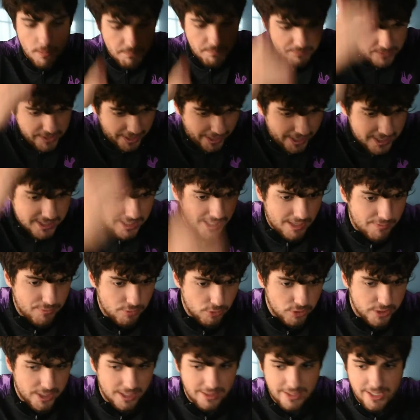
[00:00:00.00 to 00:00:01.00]
llegáis a la
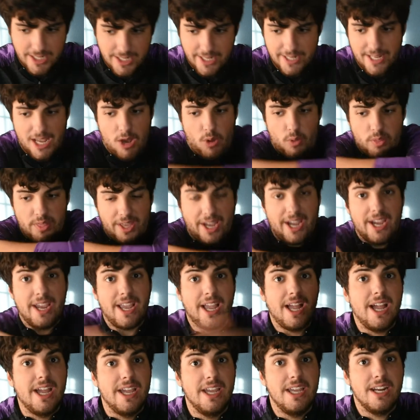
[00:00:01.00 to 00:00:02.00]
frontal del área, os dejáis
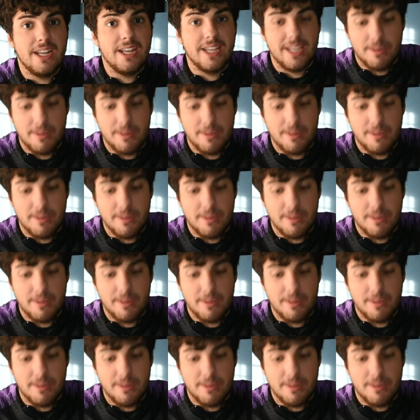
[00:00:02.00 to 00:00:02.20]
caer,